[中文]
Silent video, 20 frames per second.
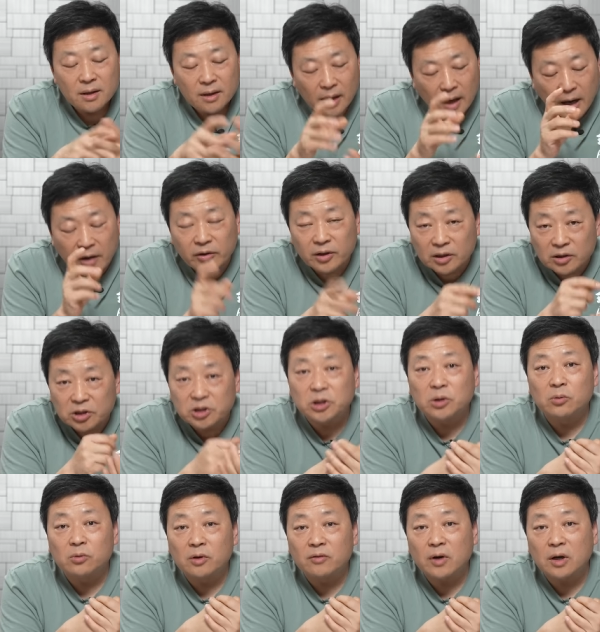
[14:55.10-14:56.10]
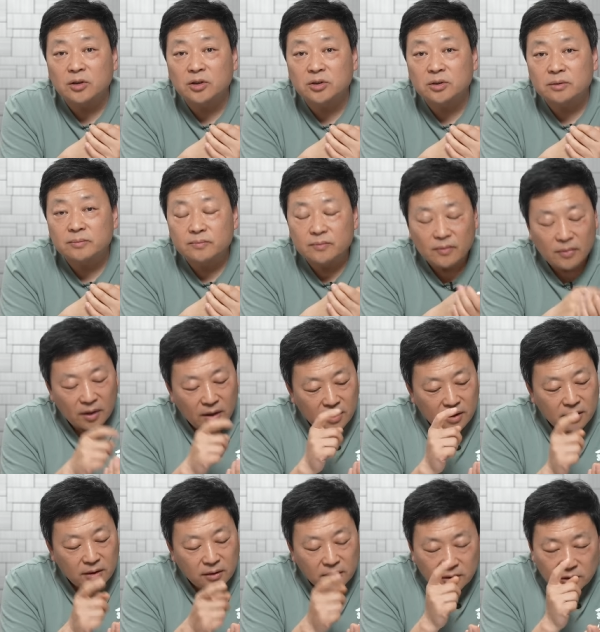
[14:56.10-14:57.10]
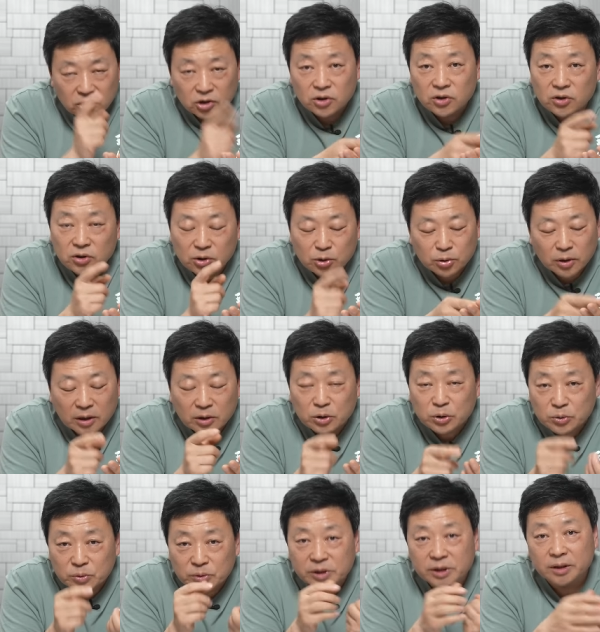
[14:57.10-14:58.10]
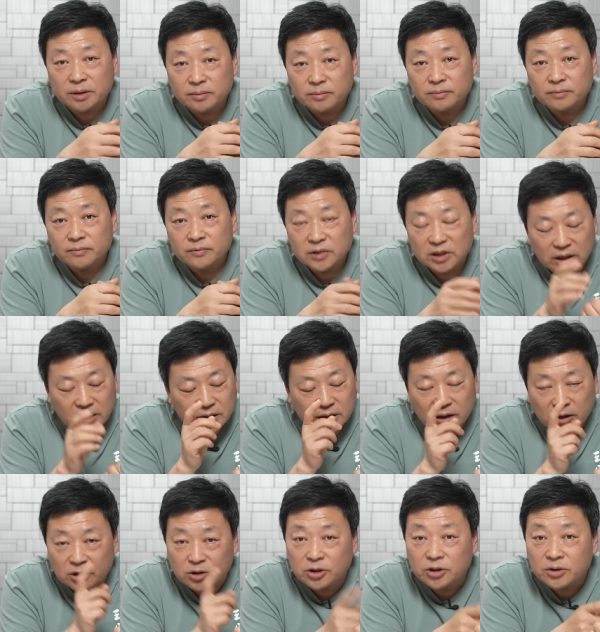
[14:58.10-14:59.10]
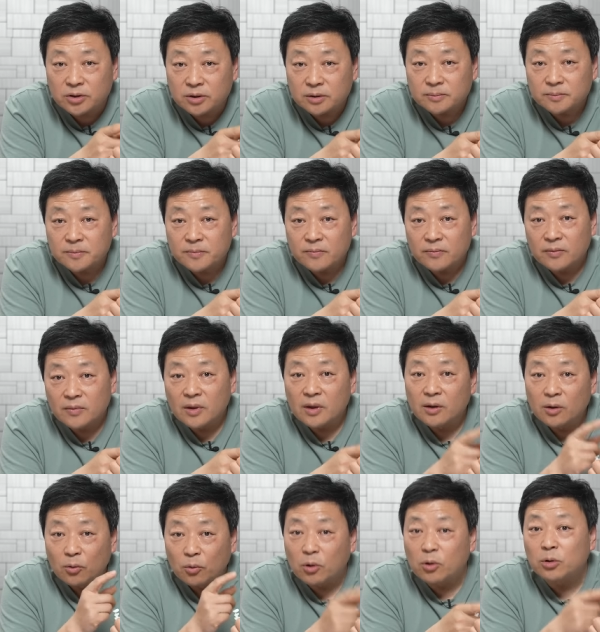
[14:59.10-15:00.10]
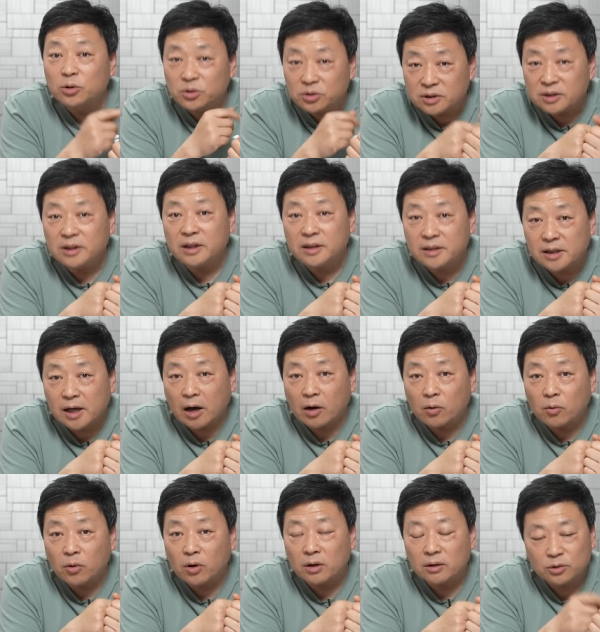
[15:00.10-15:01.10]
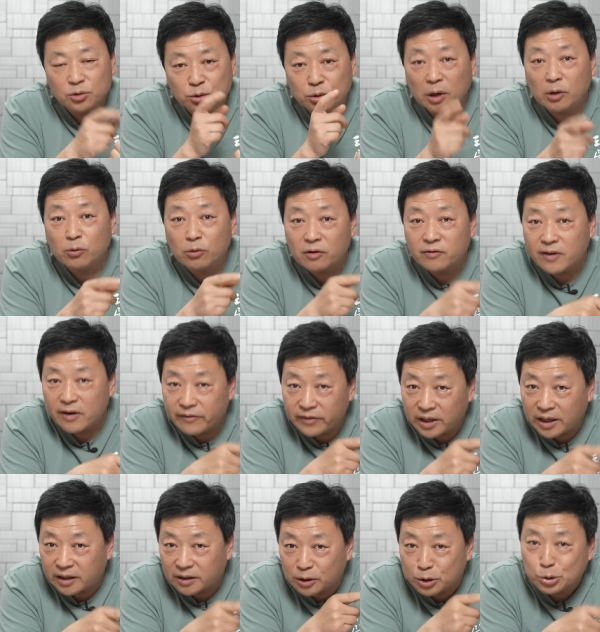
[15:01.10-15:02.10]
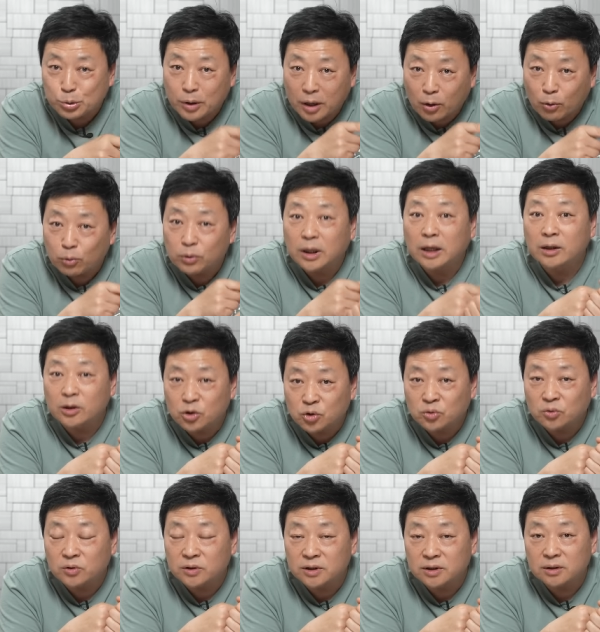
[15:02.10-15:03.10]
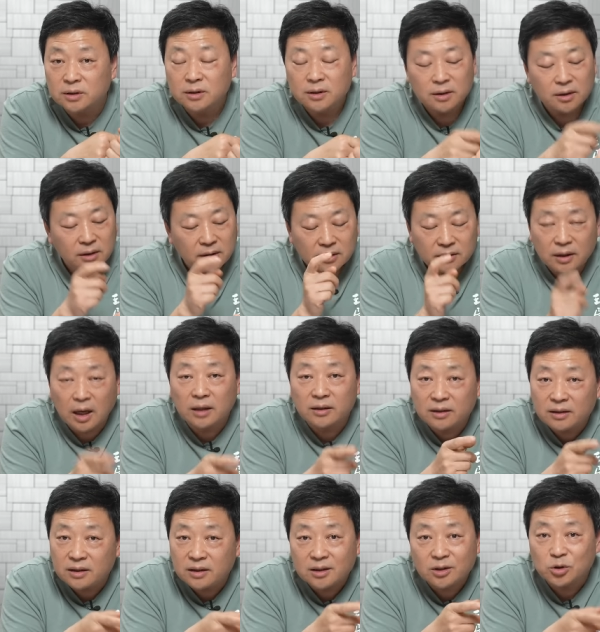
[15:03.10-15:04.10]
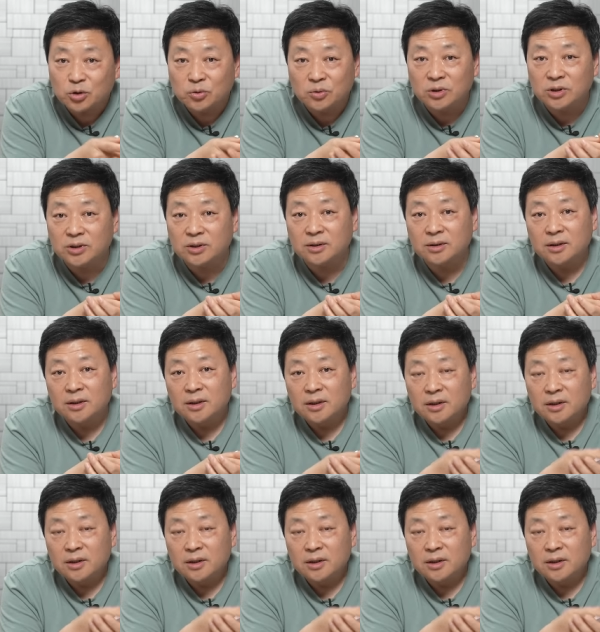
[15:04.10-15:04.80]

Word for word: 还有他的生活方式，吃穿住行。你看一下吃，我过去曾经讲过，全国范围内给他选湖南的厨子，他的那些厨师